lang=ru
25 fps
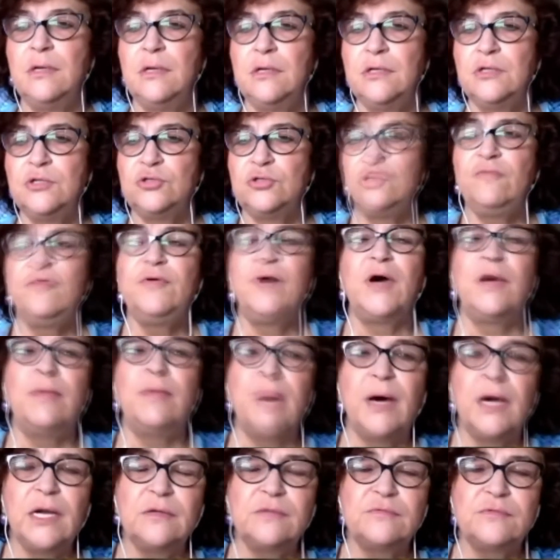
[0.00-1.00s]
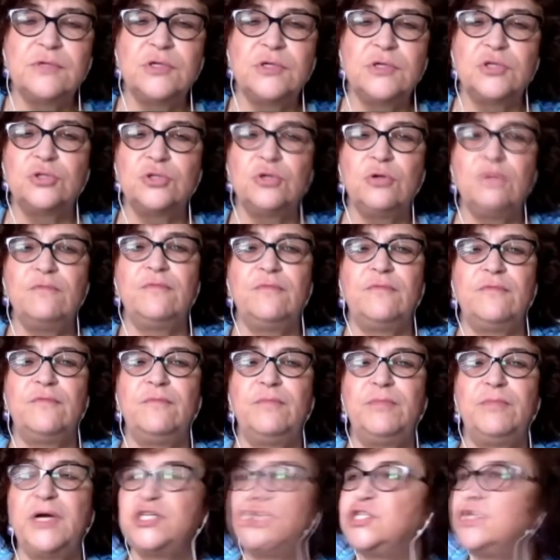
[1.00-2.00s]
что в Хабаровске, что в
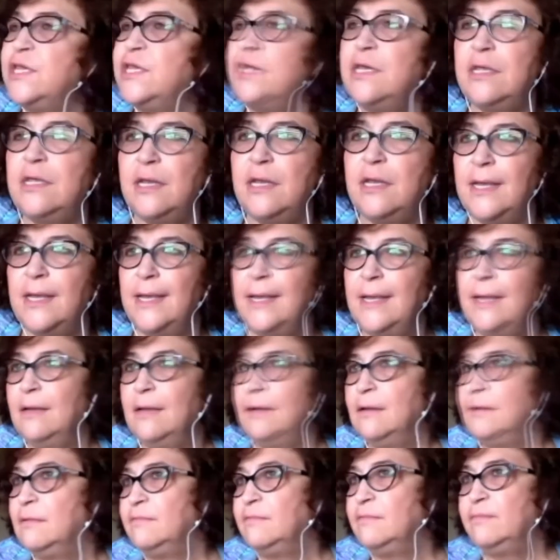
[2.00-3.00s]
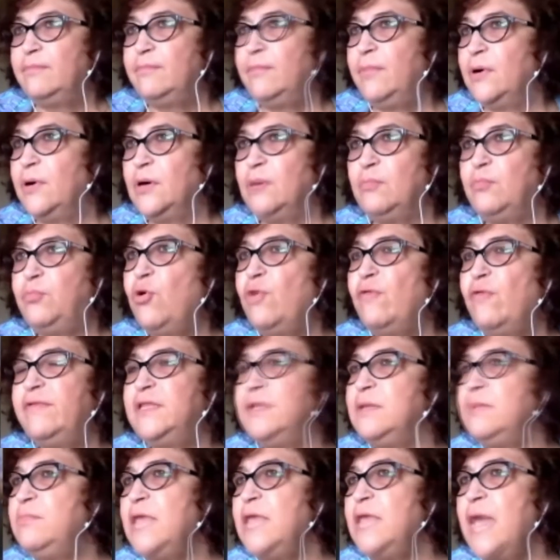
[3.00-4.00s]
Башкирии. Поводы
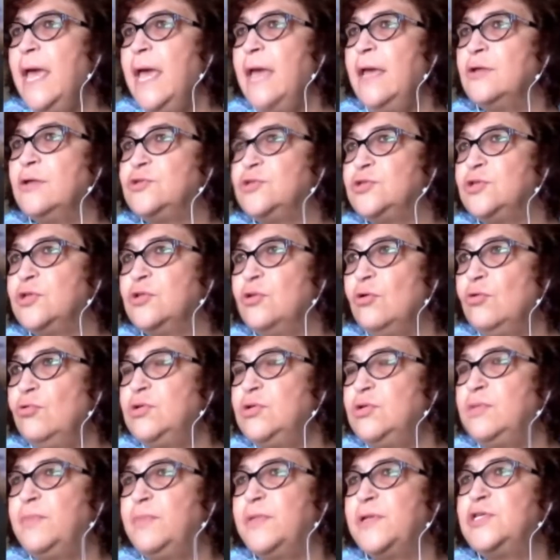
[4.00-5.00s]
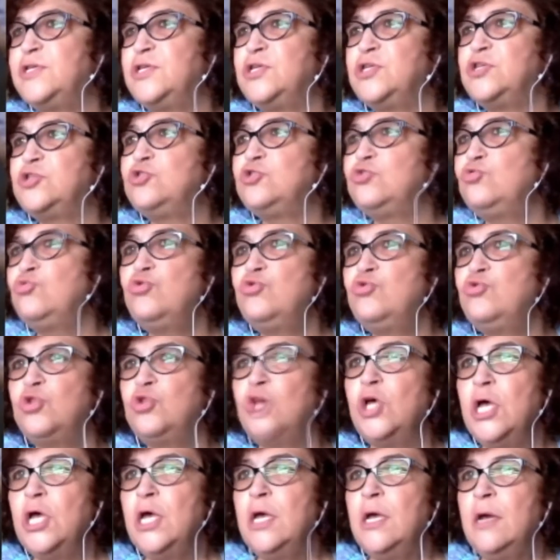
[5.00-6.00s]
меняются, но люди протестуют,
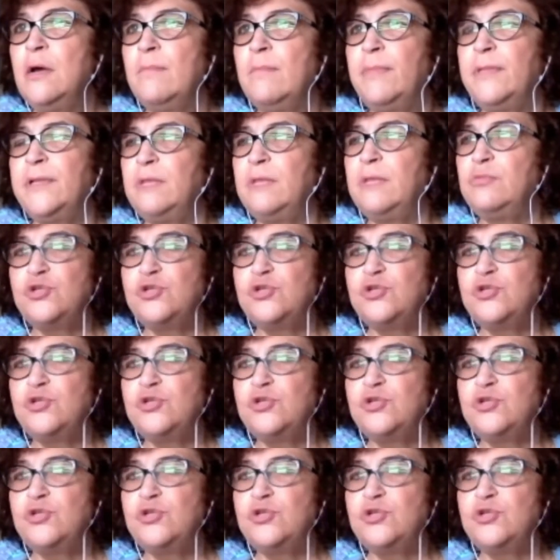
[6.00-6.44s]
потому